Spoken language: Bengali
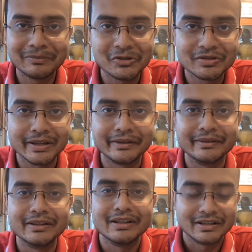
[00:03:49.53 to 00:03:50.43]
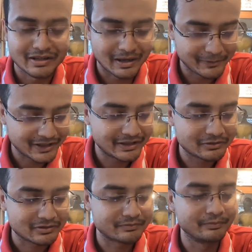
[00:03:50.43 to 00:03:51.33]
বসেই আমি একটু
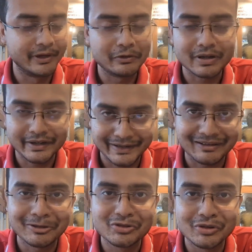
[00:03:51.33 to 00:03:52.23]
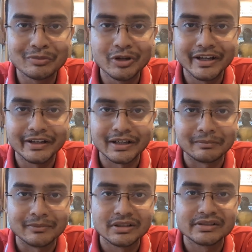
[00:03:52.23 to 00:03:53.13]
মেনু কার্ডটা একবার চোখ বুলিয়ে নিলাম
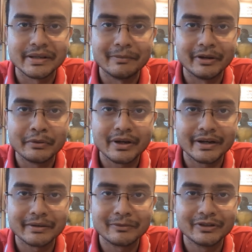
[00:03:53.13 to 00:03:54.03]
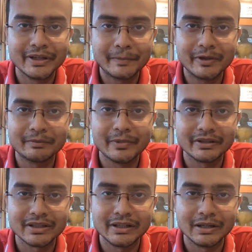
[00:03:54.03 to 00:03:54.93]
সেই মেনু কার্ডের মধ্যে আমি
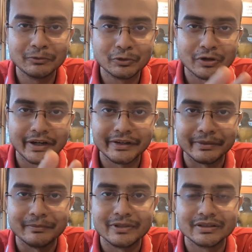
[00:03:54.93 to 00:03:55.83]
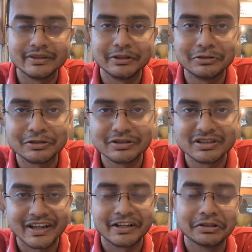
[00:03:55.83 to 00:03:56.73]
বেছে নিলাম দুটো আইটেম যে দুটো হচ্ছে
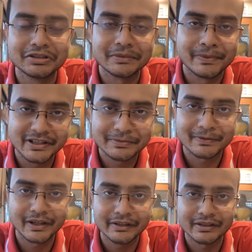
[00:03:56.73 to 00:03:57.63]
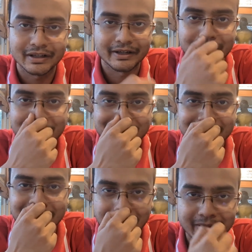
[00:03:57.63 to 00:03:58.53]
একটা হচ্ছে ফিশ ফ্রাই আর একটা হচ্ছে
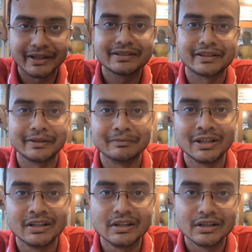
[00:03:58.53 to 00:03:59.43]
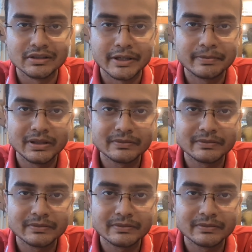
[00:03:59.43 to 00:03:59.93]
ডাব আইসক্রিম এই ফিশ